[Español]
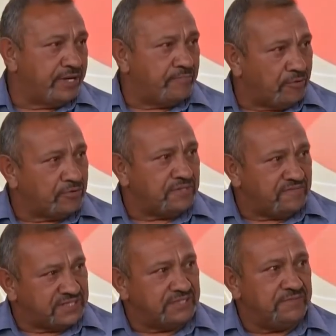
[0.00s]
era un poco
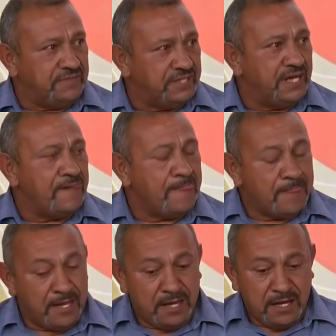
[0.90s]
difícil mi vida.
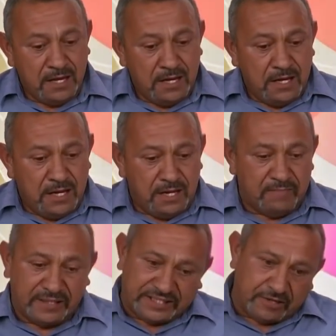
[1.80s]
Me
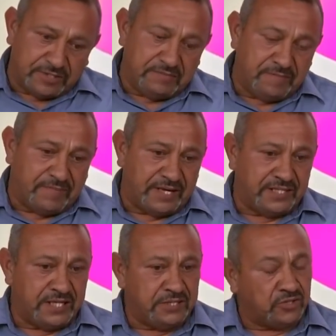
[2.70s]
mataron a mi
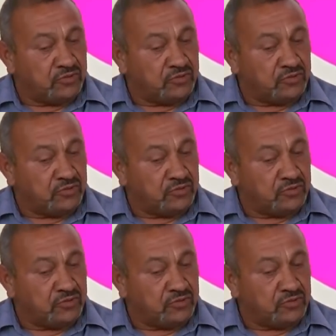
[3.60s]
padre y yo